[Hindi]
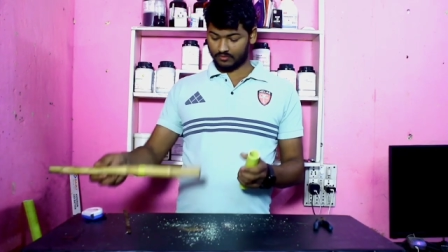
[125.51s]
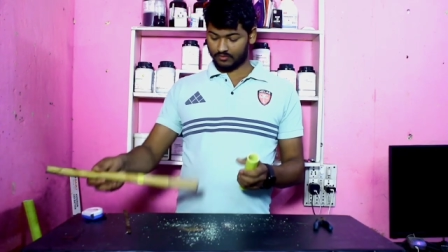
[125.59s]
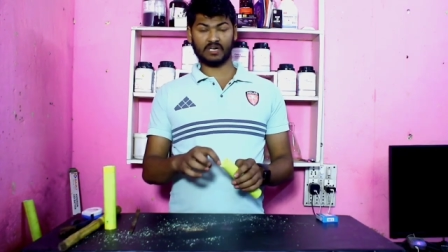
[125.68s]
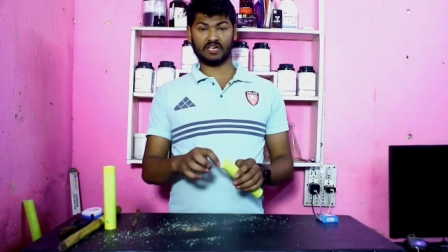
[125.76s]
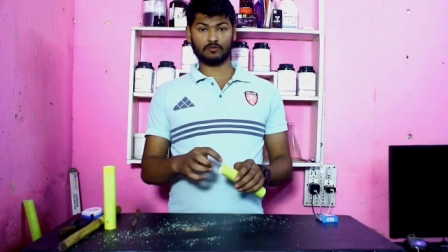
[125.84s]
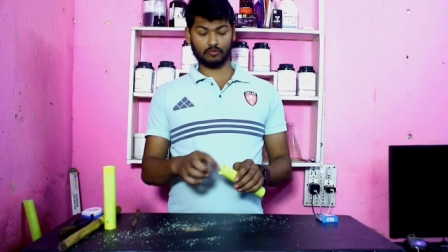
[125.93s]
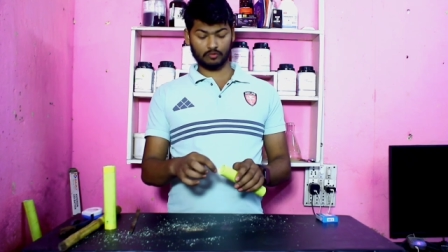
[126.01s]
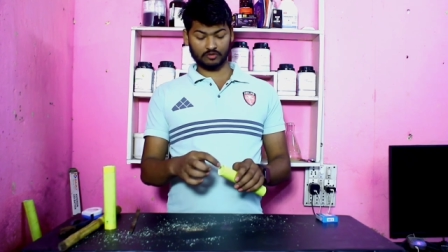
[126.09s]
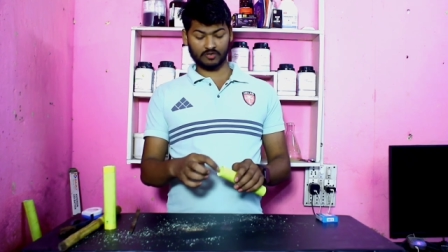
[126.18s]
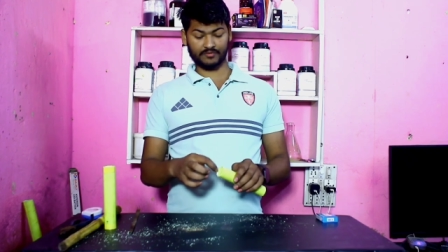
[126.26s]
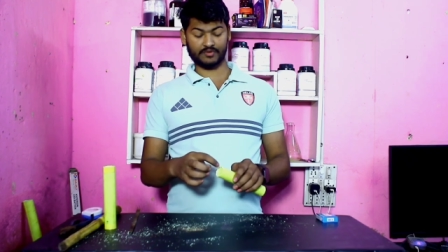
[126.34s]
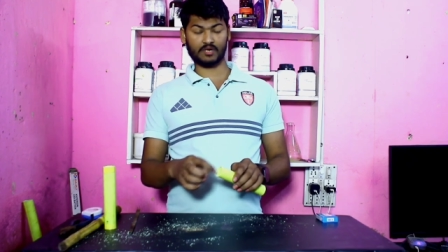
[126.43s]
तो मैंने दोनों
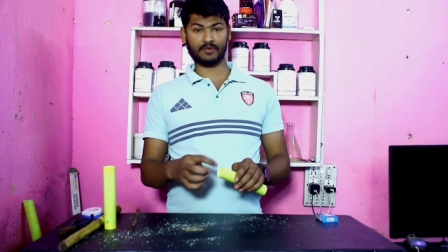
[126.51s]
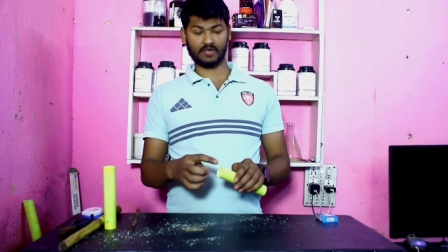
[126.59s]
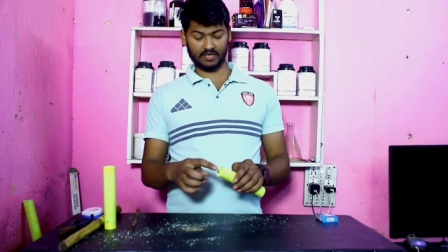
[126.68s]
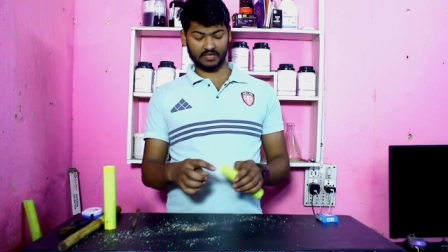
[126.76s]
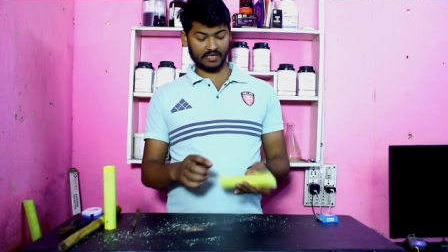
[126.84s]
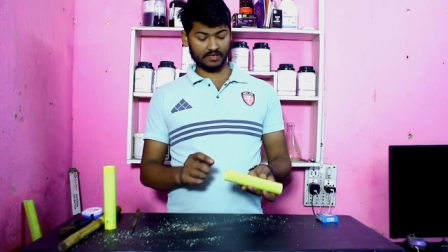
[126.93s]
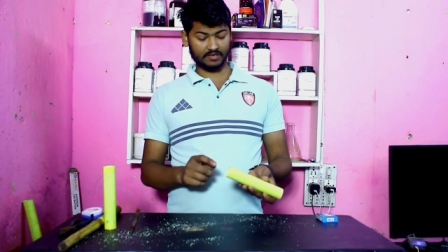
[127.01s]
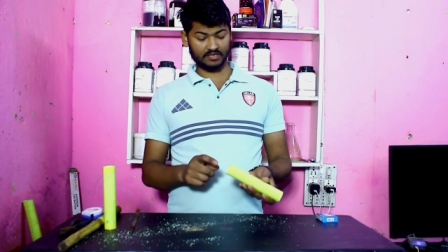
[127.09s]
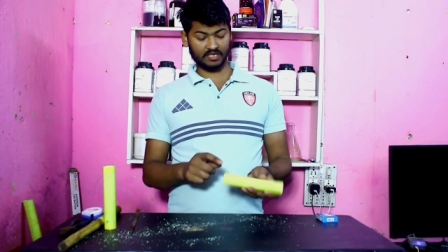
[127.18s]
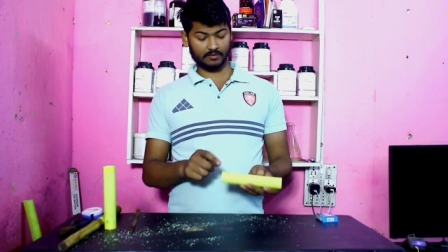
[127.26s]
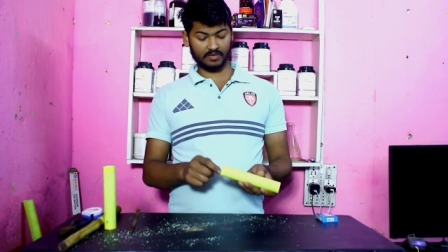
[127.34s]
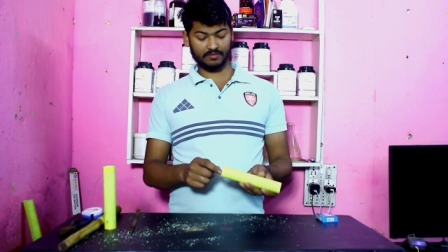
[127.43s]
तरफ रफ कर लिया है
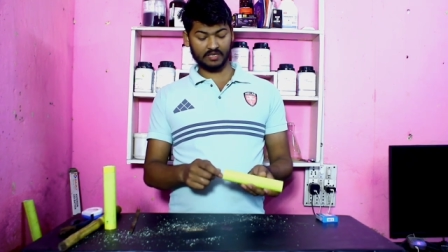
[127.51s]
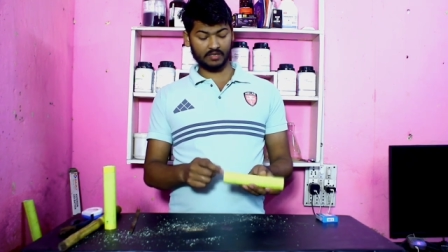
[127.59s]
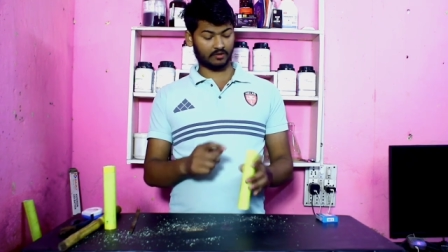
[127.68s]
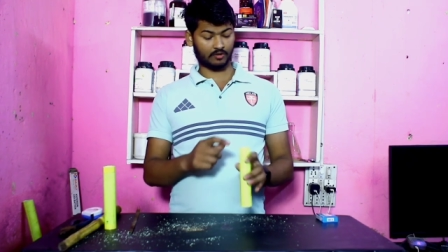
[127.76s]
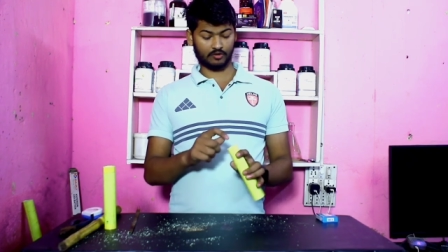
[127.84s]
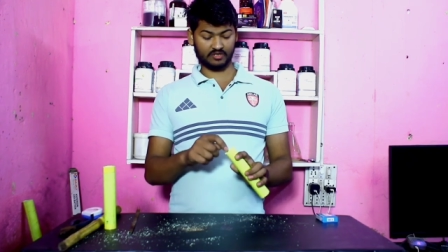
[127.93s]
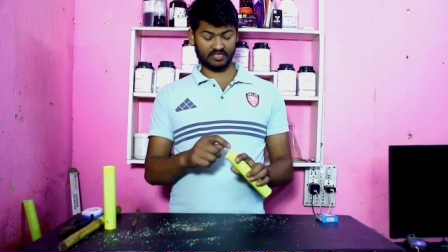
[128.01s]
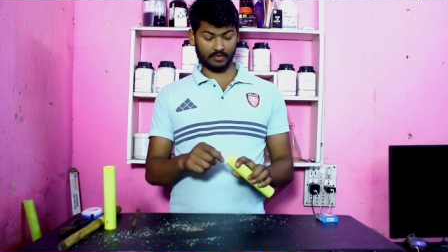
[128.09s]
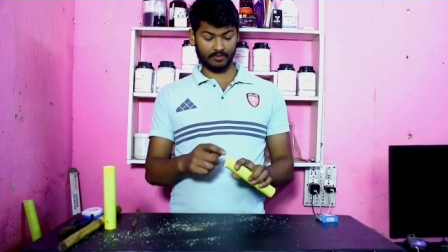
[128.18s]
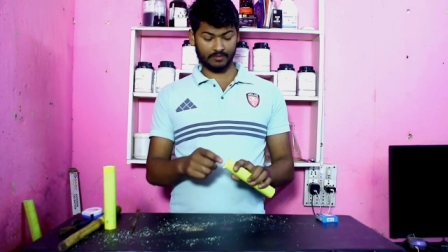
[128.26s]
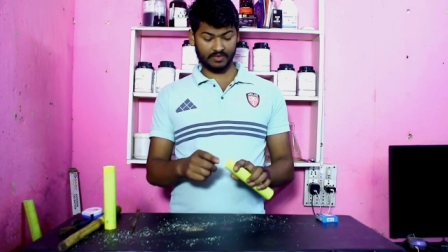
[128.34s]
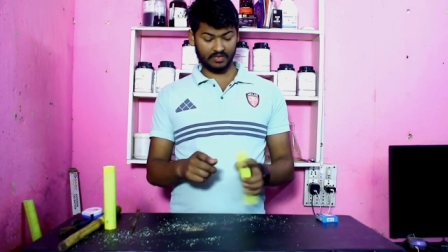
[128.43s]
इधर में भी और
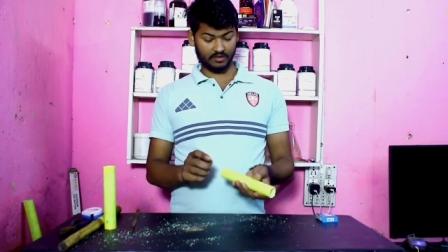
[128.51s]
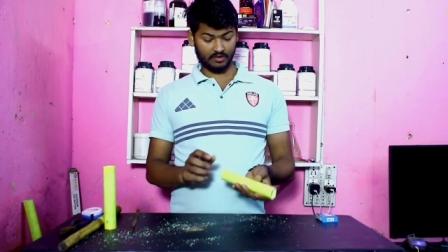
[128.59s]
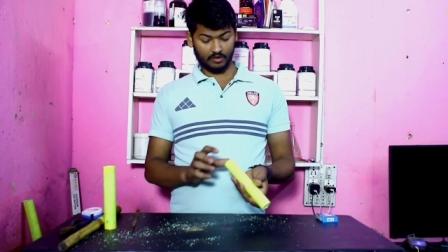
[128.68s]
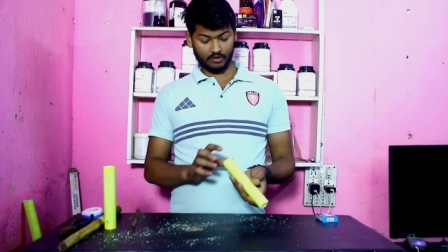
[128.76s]
इधर में भी